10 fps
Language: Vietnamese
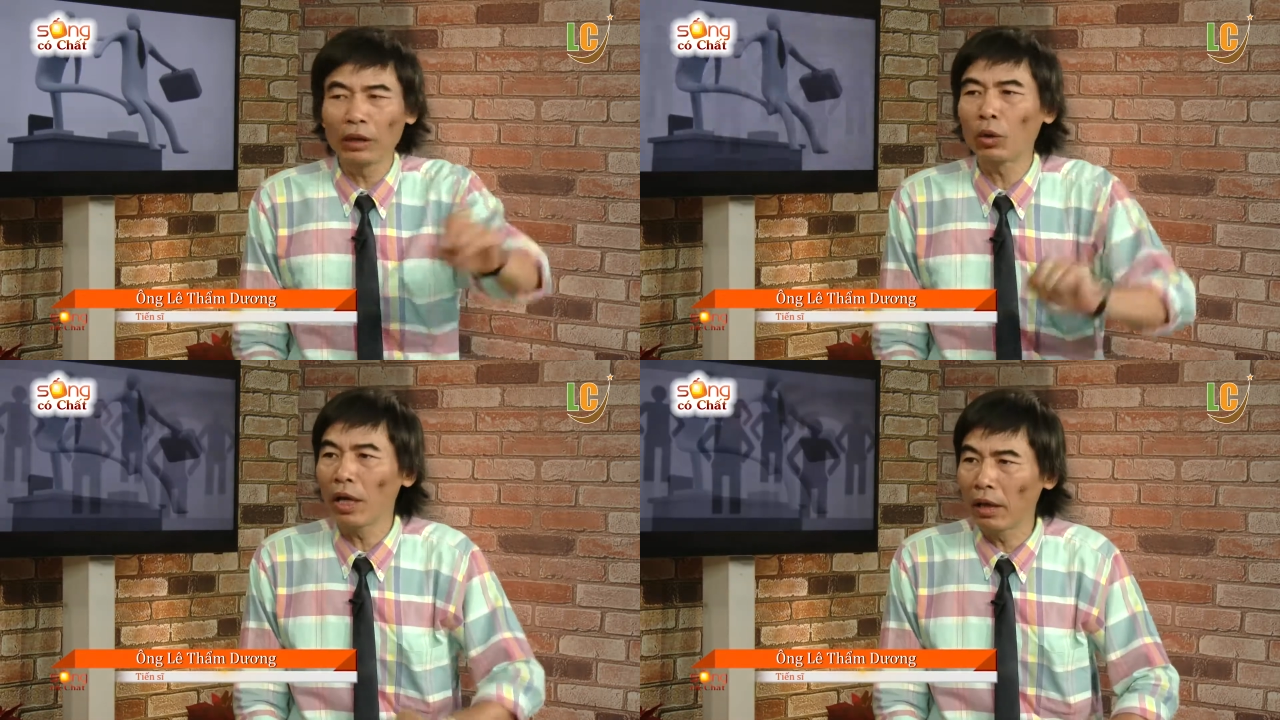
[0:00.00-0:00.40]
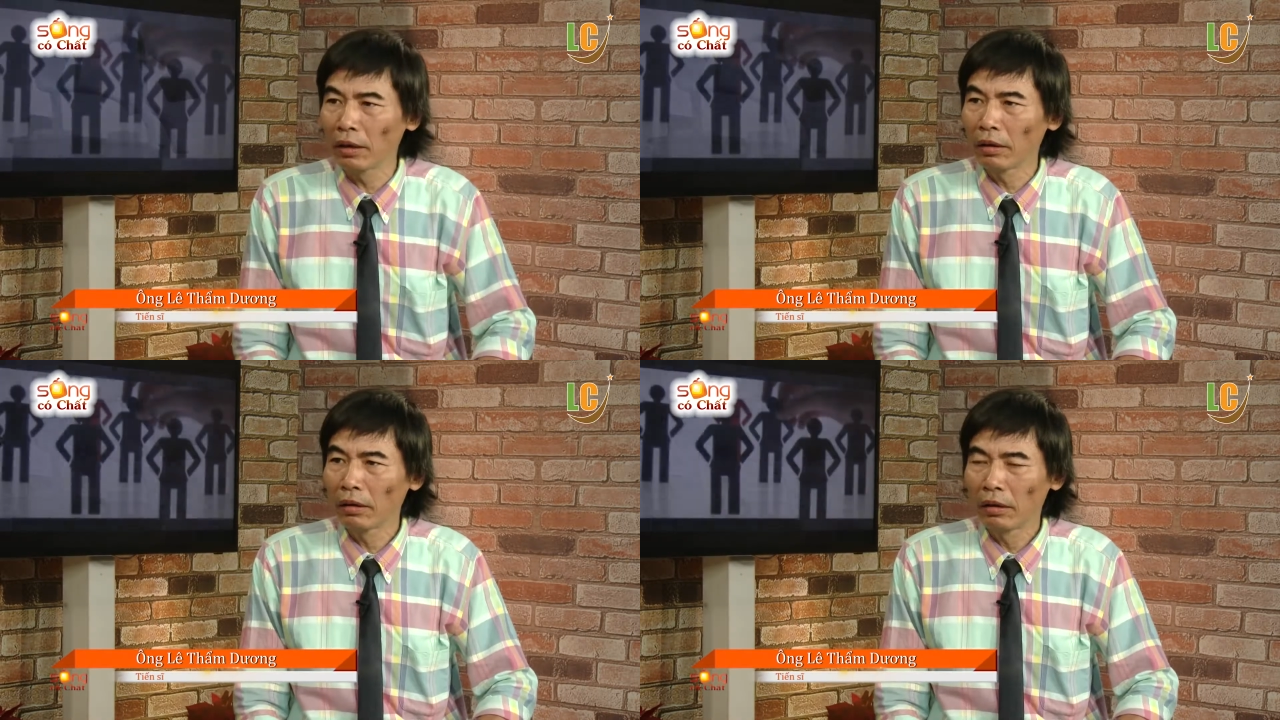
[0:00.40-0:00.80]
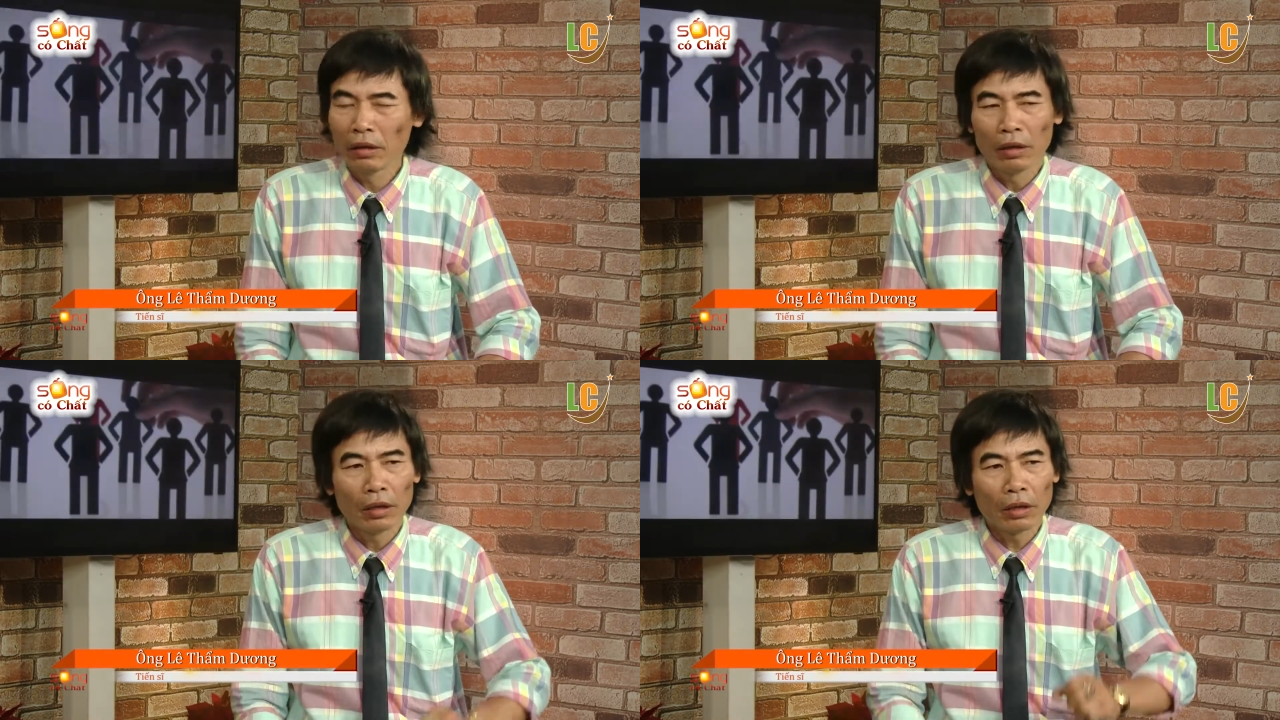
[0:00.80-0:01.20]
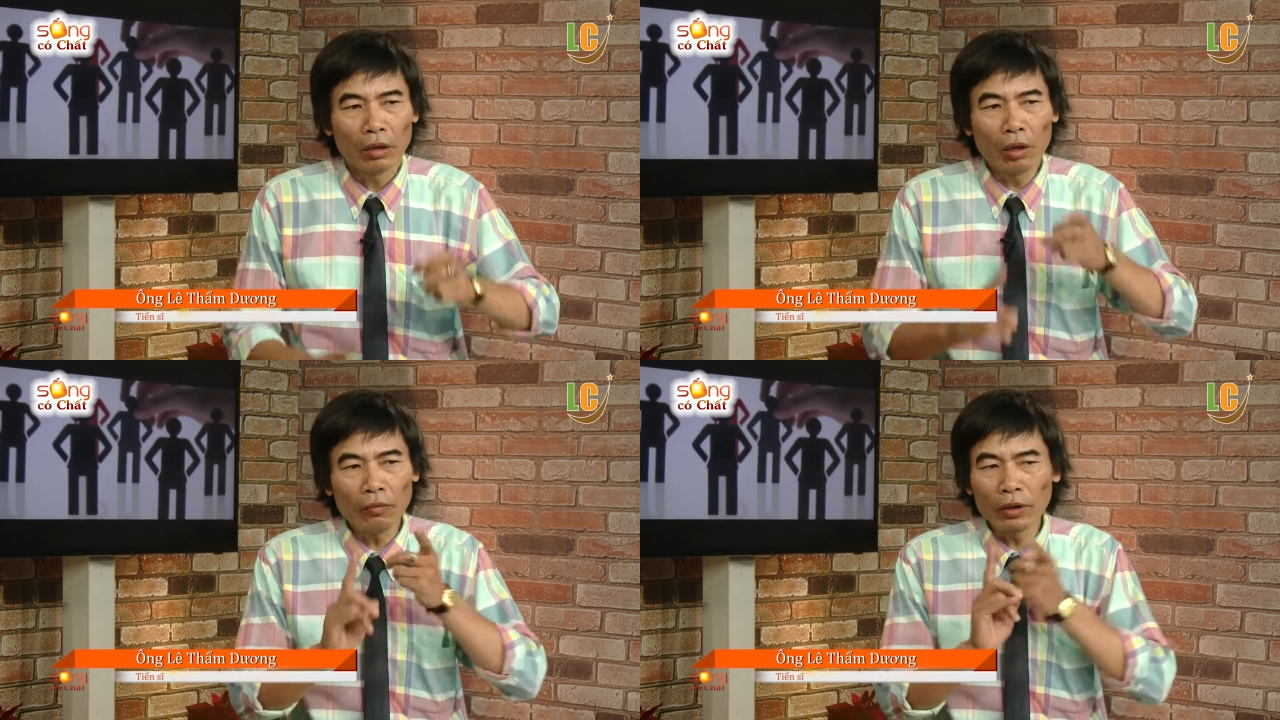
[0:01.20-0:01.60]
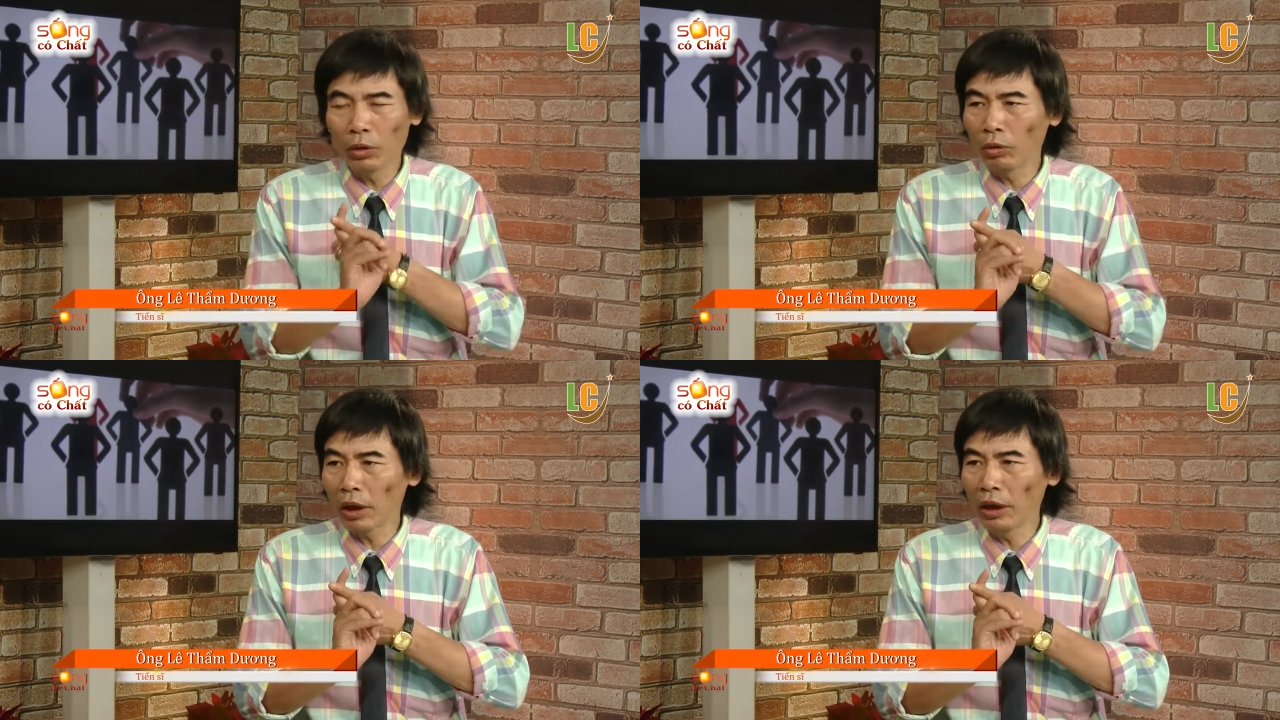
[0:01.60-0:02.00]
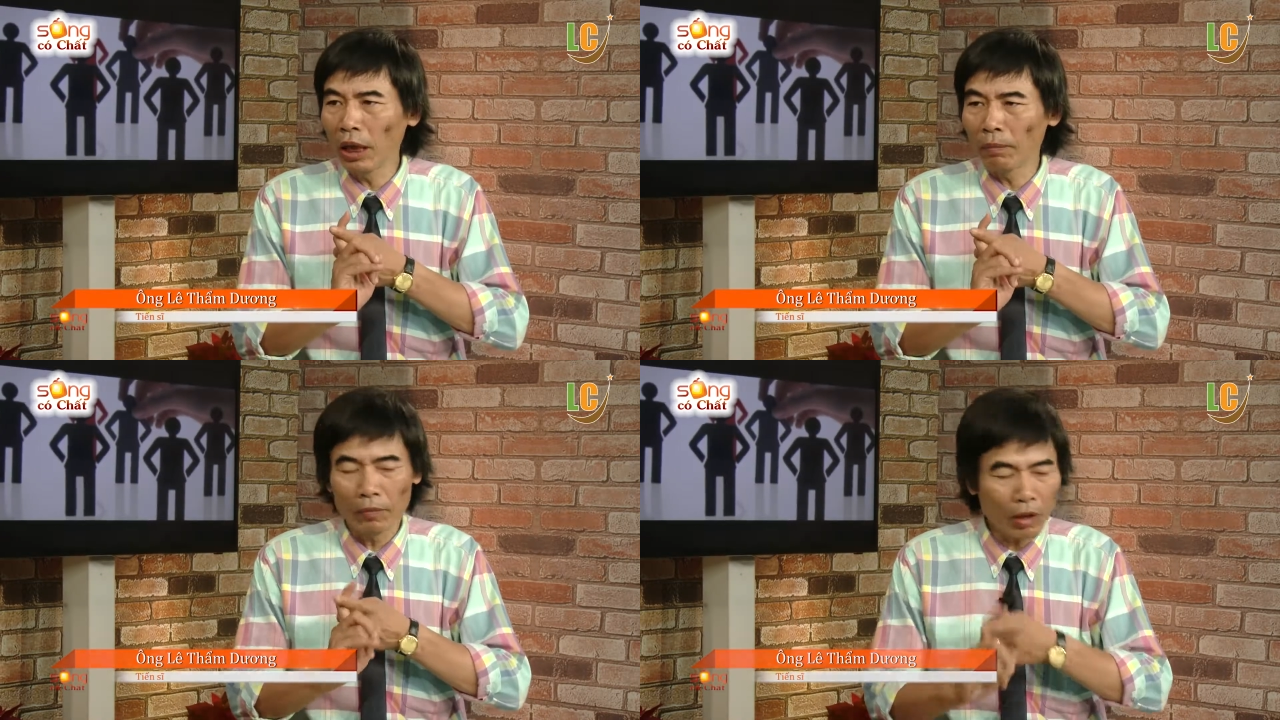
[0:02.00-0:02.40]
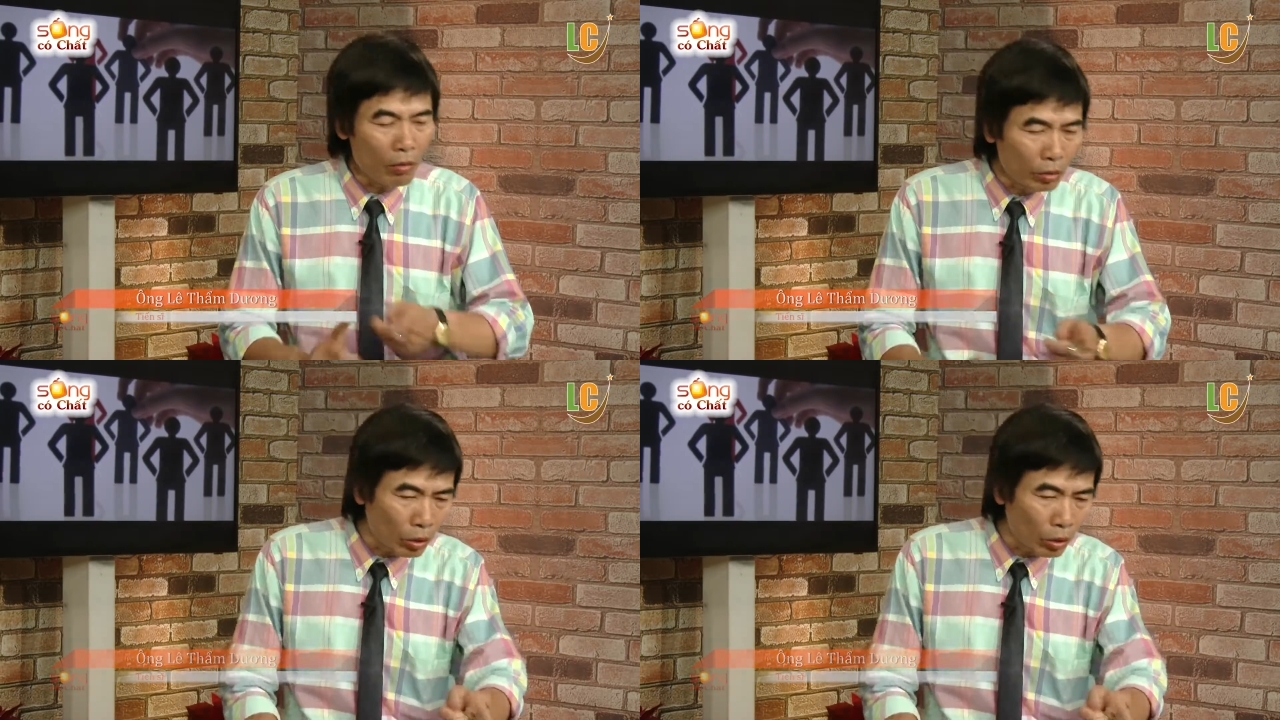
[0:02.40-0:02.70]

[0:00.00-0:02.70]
thuê đối với chủ doanh nghiệp không